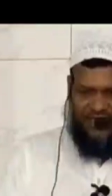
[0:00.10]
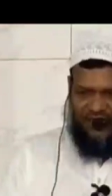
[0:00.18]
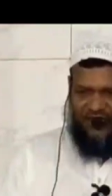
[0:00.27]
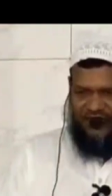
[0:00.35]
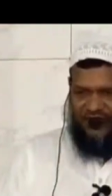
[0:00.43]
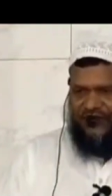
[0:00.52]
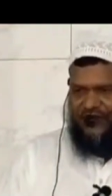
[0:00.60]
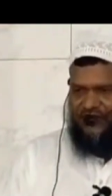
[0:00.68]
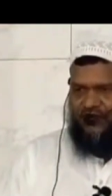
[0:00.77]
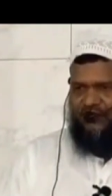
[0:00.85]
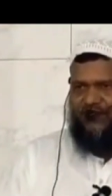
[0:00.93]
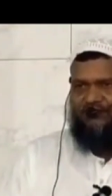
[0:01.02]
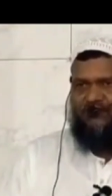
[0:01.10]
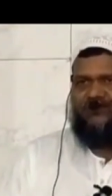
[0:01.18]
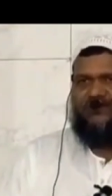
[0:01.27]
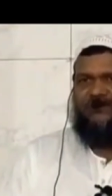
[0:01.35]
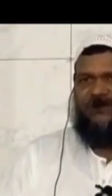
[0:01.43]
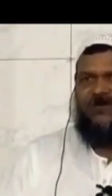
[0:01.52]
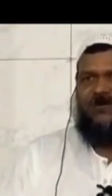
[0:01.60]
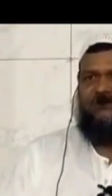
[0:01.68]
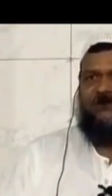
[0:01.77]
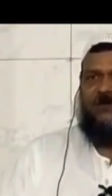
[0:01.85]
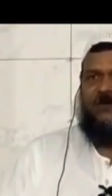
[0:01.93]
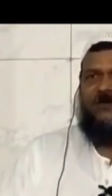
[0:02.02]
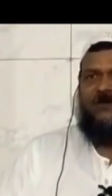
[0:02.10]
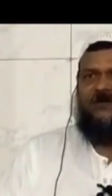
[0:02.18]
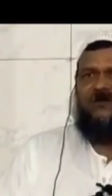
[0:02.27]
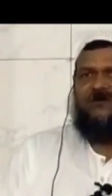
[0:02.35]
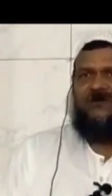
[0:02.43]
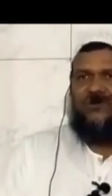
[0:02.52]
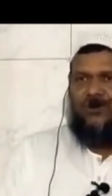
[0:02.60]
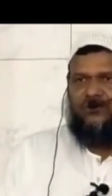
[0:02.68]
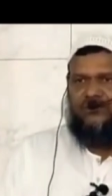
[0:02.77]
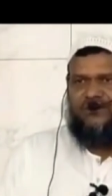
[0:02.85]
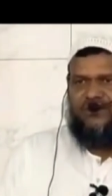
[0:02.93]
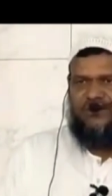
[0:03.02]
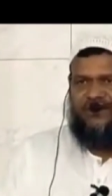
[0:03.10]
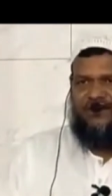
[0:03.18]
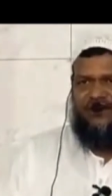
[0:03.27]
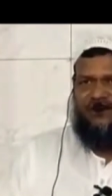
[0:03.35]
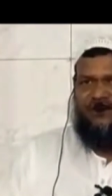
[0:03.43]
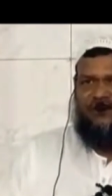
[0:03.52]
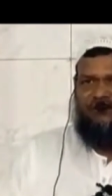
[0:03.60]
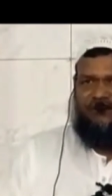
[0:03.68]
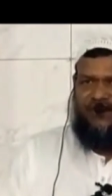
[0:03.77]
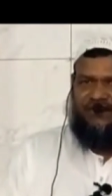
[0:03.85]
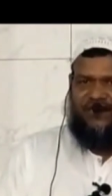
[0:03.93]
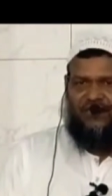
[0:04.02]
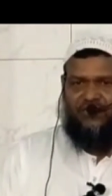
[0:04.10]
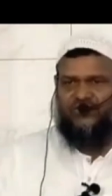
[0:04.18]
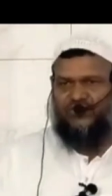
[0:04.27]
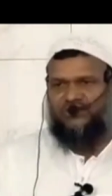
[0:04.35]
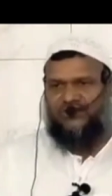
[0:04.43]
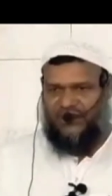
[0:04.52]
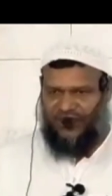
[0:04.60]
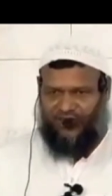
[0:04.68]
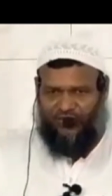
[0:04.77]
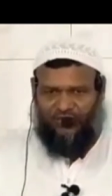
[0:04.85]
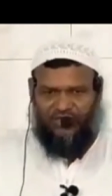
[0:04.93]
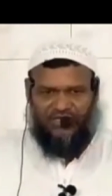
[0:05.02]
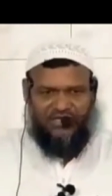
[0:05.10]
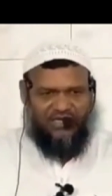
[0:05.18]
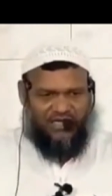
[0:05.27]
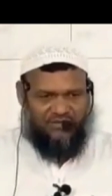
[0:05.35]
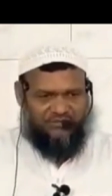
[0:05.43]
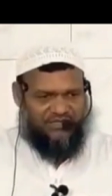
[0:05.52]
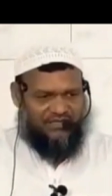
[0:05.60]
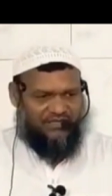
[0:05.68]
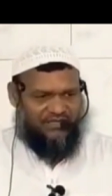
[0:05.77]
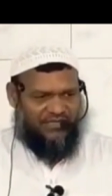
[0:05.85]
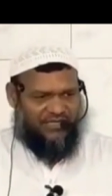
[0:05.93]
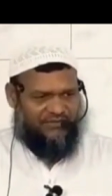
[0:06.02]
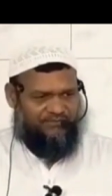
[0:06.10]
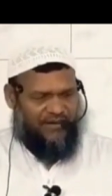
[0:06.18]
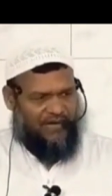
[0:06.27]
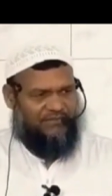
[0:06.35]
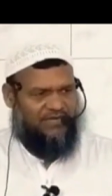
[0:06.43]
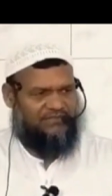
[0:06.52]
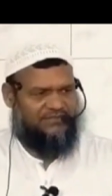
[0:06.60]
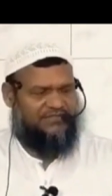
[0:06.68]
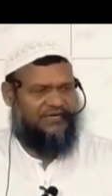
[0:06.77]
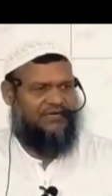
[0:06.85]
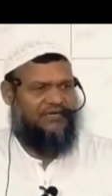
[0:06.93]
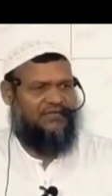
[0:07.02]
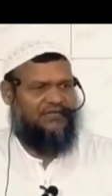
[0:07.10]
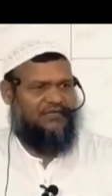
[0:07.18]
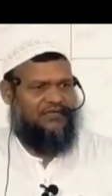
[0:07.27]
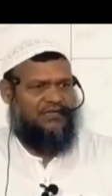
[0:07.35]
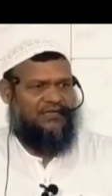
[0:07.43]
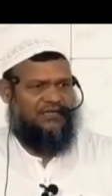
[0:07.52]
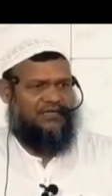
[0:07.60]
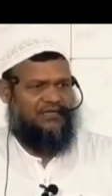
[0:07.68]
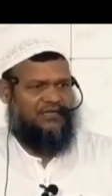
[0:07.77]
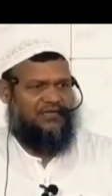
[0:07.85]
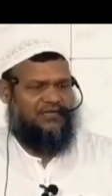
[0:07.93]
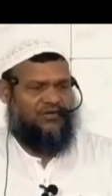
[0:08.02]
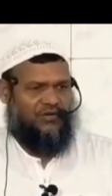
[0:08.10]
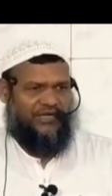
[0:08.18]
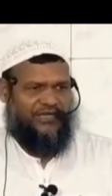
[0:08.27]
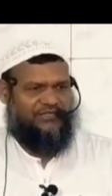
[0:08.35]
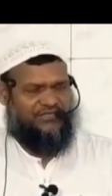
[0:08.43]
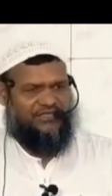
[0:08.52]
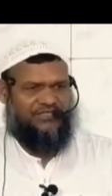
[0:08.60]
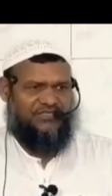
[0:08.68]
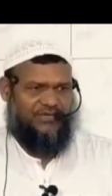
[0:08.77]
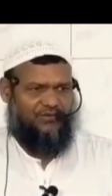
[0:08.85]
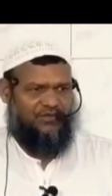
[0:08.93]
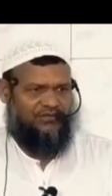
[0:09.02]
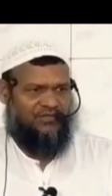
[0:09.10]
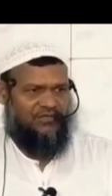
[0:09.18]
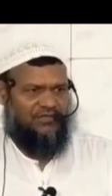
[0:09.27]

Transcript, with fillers: হার্টের কিছু আমরা বুঝতে পারলাম না তখন থেকে নিয়ে ব্যথার ওষুধ খেলেও আমি এই বাম হাতটা কয়েকদিন যাবৎ